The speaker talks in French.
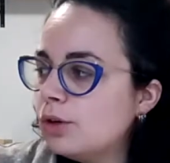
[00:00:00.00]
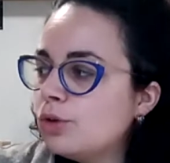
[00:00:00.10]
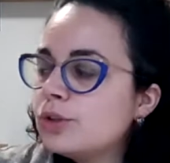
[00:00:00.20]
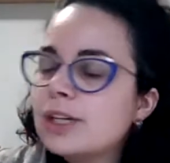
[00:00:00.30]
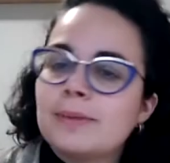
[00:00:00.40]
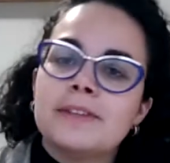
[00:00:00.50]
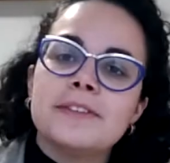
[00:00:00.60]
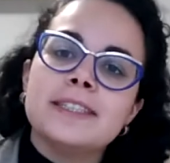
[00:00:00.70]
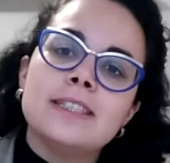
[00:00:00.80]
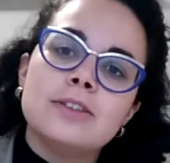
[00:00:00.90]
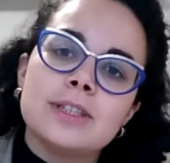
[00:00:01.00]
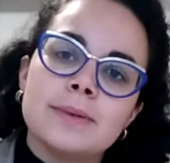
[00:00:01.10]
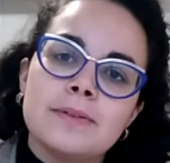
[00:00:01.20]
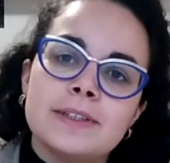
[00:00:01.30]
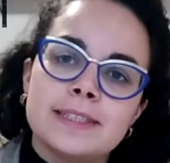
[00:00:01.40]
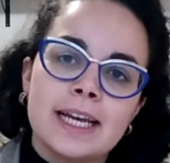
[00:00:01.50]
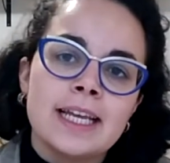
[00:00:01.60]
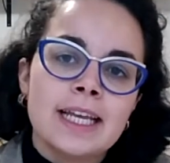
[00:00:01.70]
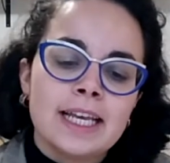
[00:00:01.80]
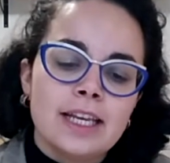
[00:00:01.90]
le chaman fait ci, le chaman fait ça.
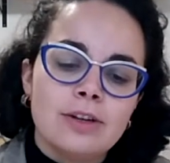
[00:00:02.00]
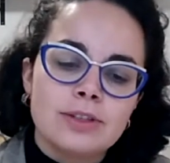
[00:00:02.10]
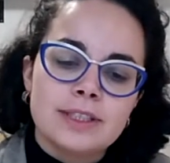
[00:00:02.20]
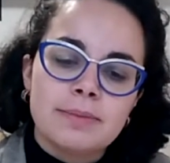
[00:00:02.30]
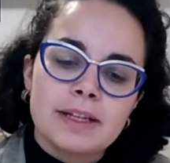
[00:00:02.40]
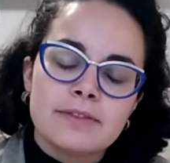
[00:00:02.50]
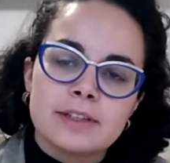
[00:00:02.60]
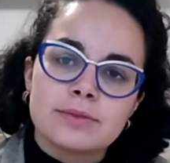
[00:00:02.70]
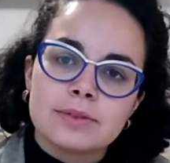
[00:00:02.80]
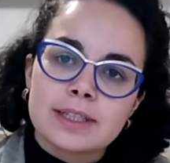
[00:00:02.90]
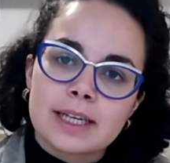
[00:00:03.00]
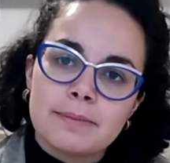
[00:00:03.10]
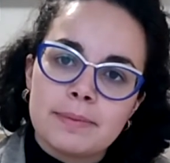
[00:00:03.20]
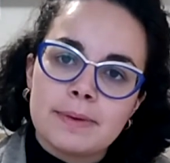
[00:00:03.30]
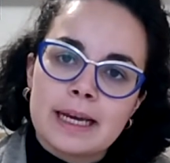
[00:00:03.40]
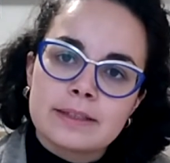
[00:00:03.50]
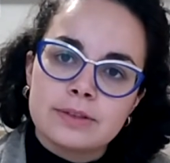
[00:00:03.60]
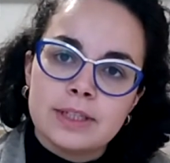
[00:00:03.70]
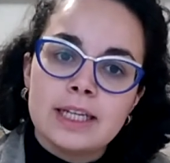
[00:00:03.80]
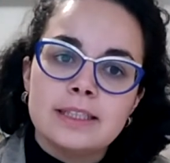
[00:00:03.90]
Il le dit pas de façon très
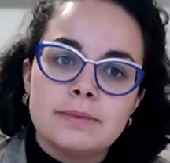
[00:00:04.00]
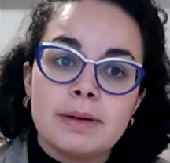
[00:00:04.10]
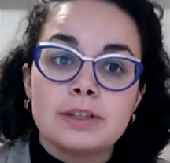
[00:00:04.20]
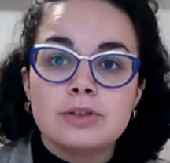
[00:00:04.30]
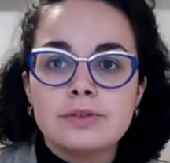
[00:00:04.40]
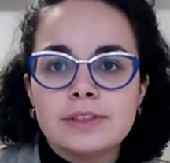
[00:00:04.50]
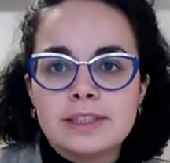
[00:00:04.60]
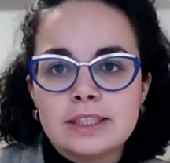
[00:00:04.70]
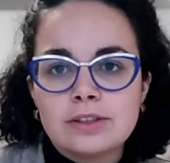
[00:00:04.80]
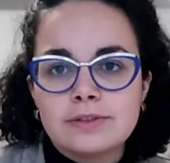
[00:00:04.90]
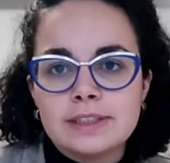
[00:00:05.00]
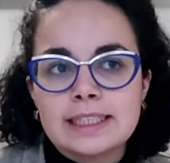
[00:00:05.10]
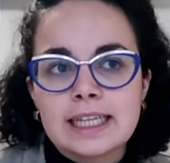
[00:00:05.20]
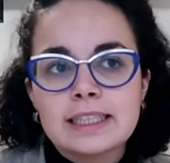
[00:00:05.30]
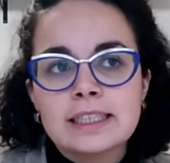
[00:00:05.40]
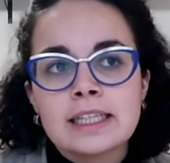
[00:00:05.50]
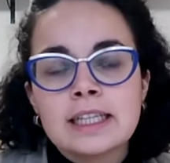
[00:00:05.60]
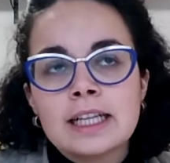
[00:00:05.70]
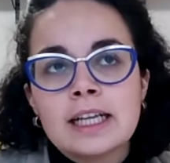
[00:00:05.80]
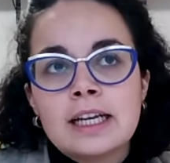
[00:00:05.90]
personnelle, il dit pas je fais ci, je fais ça.
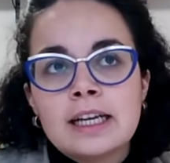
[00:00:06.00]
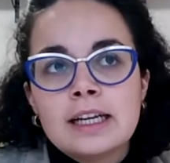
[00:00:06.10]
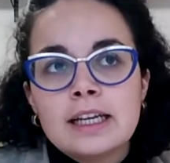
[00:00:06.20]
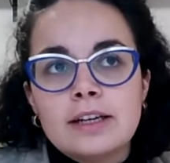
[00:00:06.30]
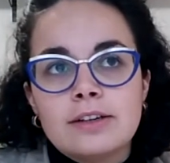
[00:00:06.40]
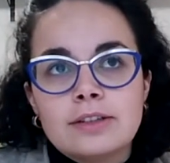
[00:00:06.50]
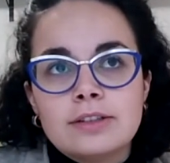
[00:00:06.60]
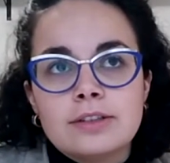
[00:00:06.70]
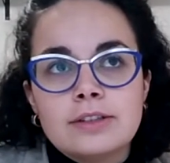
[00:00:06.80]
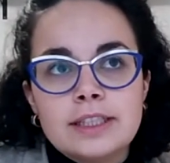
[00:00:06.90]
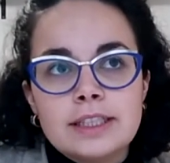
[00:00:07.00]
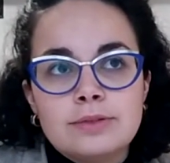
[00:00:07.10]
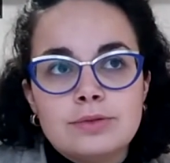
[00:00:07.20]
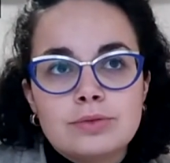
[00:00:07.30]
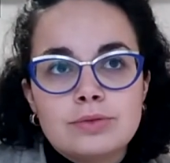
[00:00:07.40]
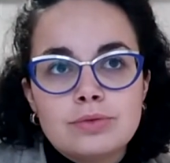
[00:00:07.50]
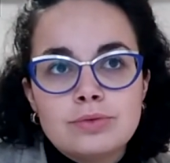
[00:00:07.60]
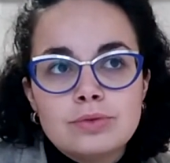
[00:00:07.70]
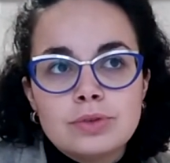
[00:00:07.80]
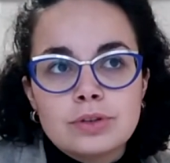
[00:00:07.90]
et du
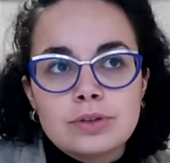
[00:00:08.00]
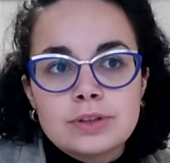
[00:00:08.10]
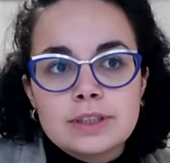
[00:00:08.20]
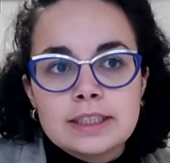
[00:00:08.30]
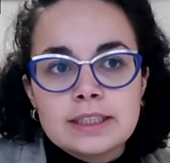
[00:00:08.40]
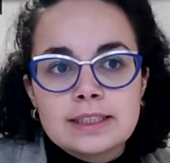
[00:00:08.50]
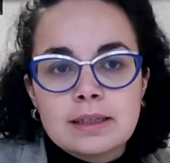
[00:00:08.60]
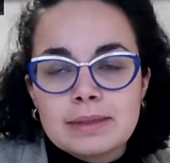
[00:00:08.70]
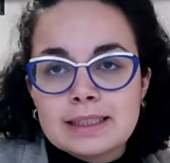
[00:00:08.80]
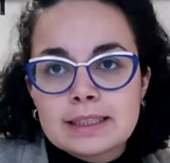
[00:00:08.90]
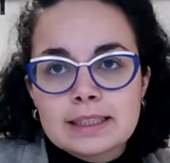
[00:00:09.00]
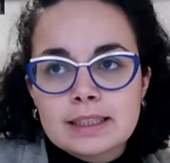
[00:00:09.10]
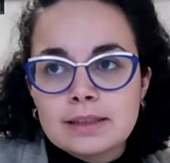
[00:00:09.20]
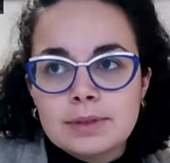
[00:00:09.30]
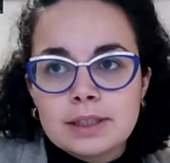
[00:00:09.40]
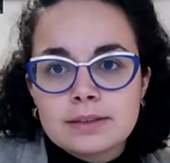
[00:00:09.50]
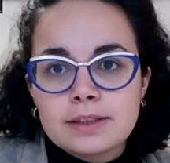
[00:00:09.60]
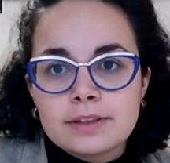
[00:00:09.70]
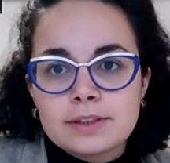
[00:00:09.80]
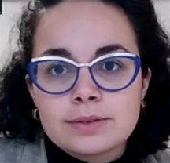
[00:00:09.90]
coup, ça passe très très bien
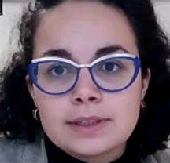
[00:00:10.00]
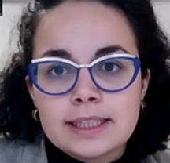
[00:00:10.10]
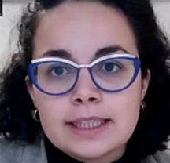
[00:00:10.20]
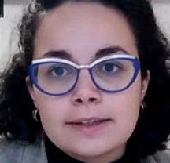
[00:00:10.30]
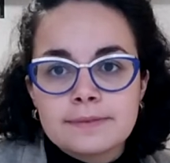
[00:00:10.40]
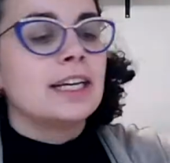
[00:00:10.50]
sa façon d'écrire.